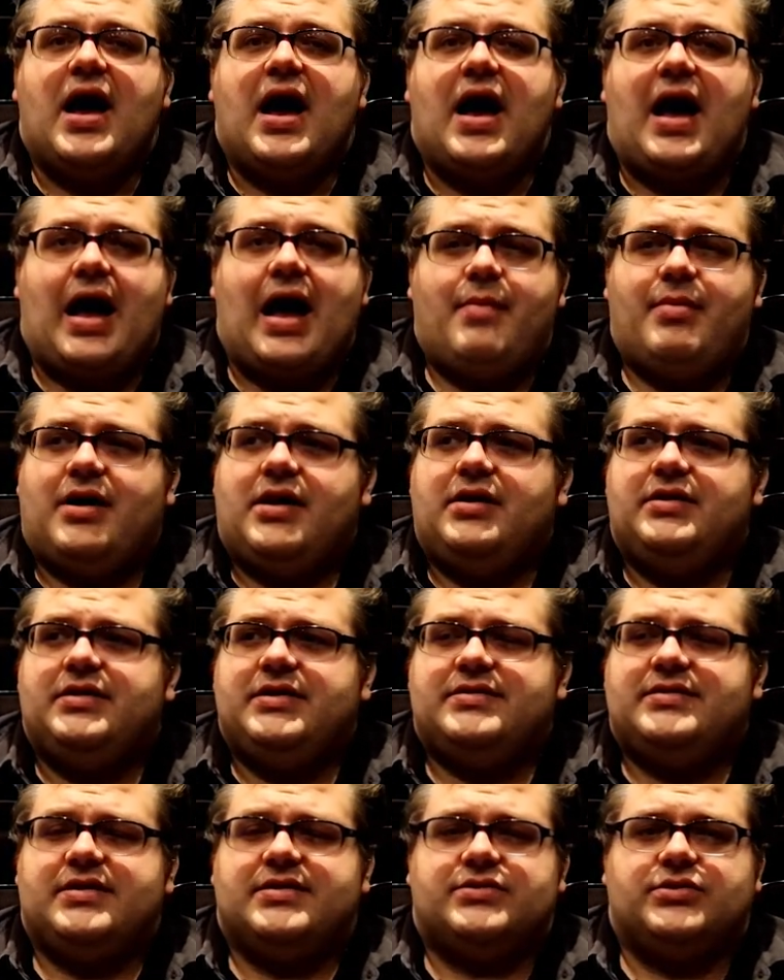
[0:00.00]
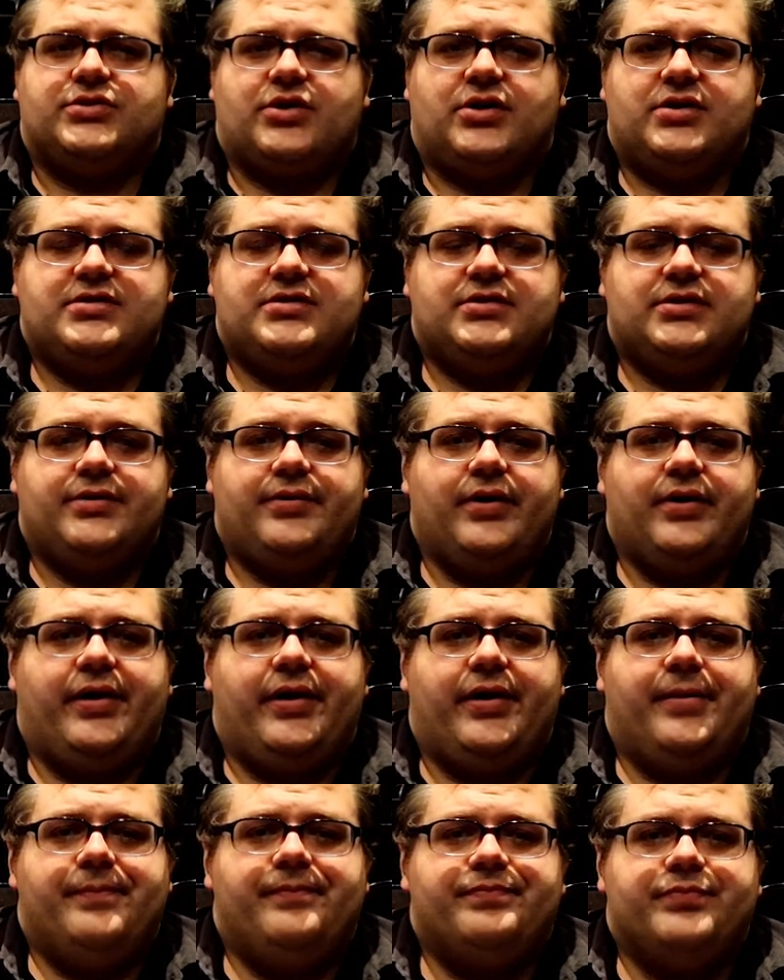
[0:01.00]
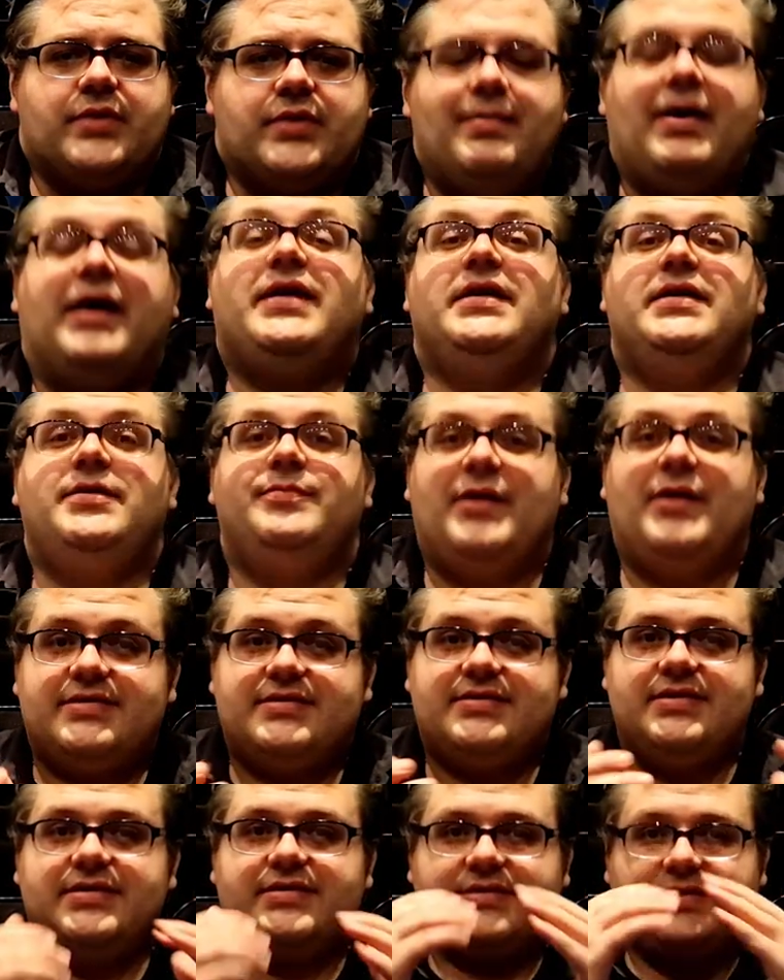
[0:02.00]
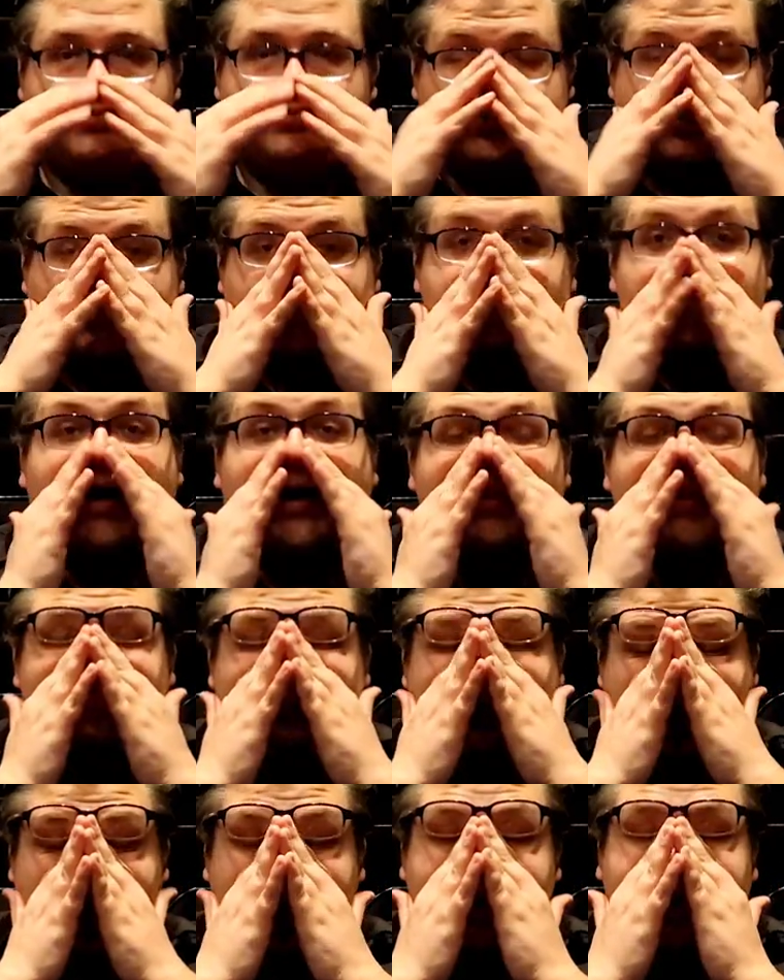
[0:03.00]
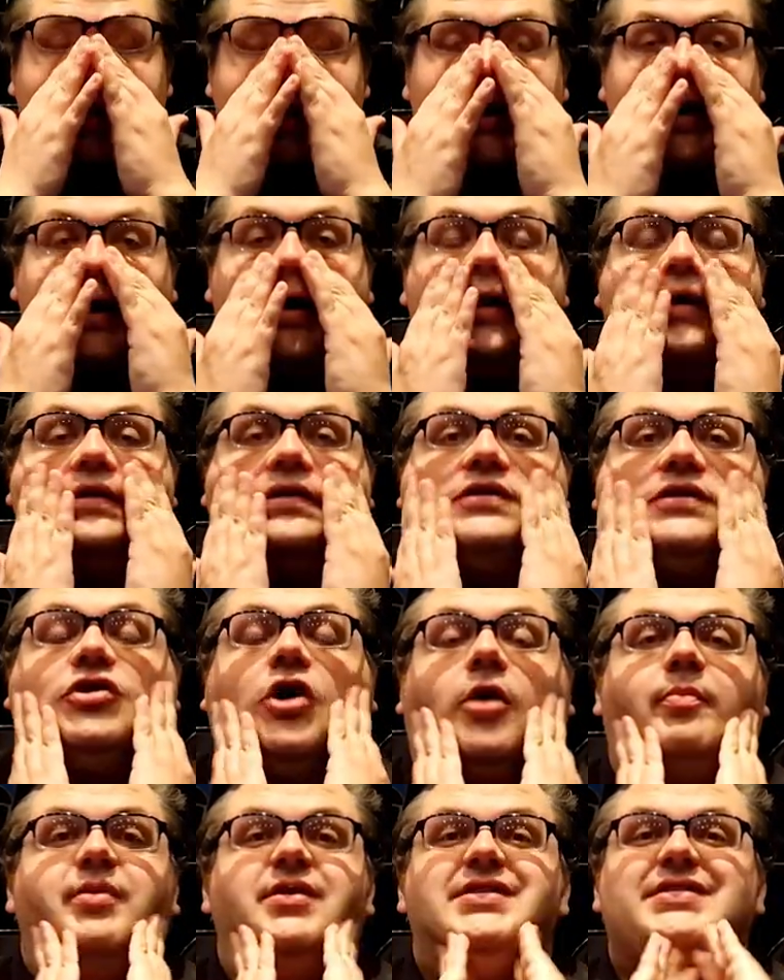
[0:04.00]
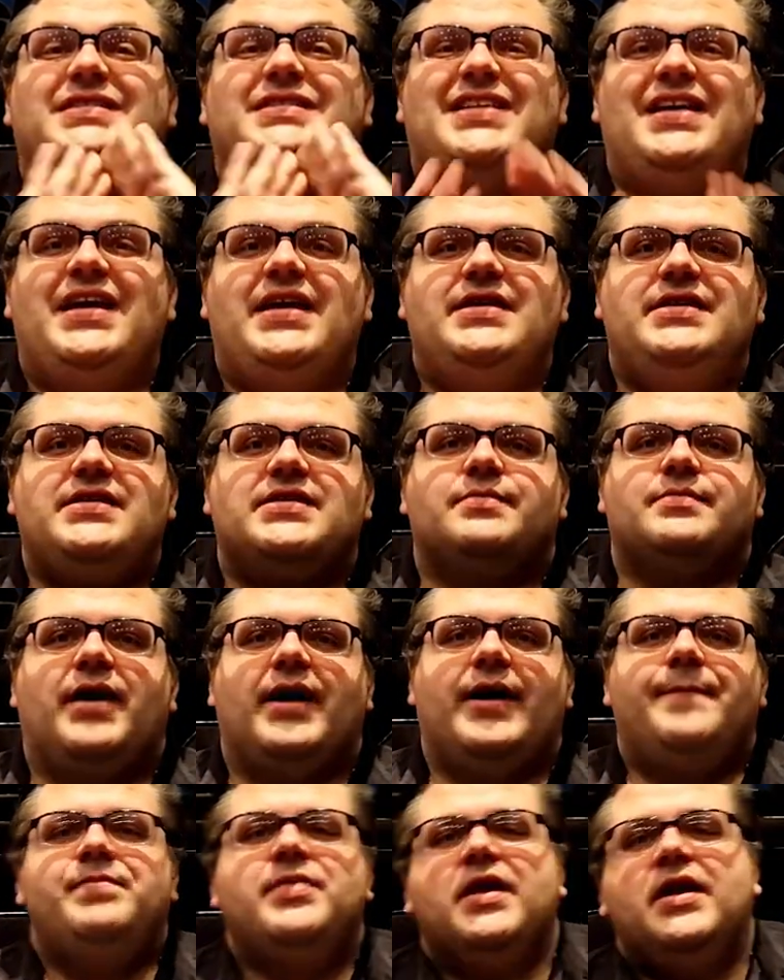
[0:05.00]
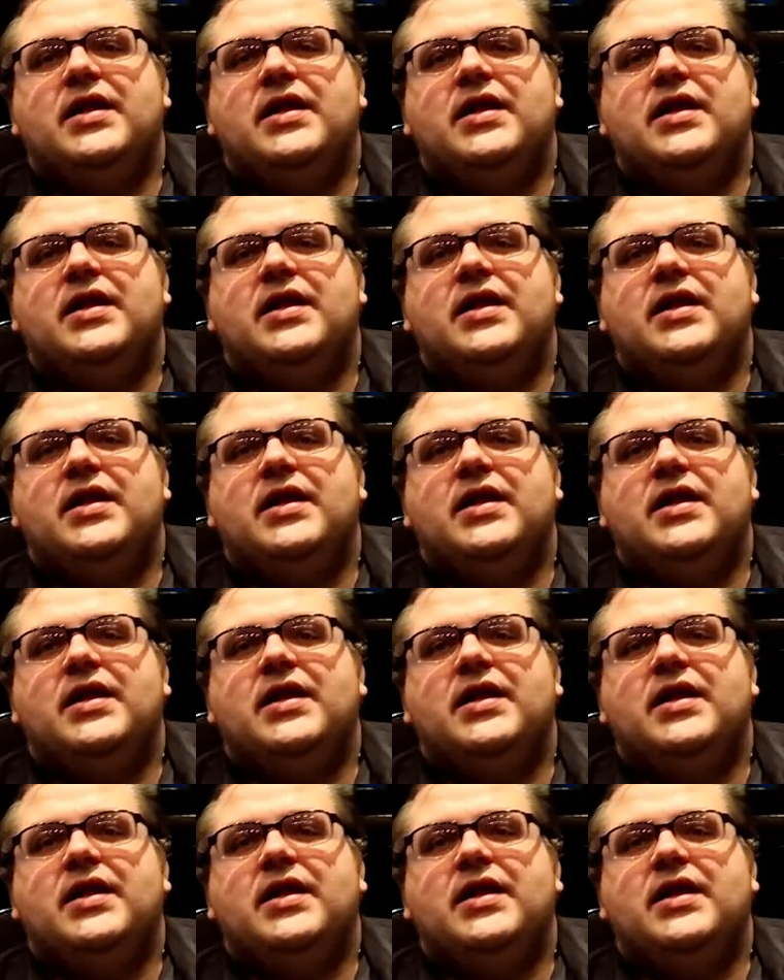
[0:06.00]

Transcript: Aber nichtsdestotrotz, ähm, mache ich hier die besten Liste für diesen Jahr. Äh, die Top 10 diesmal.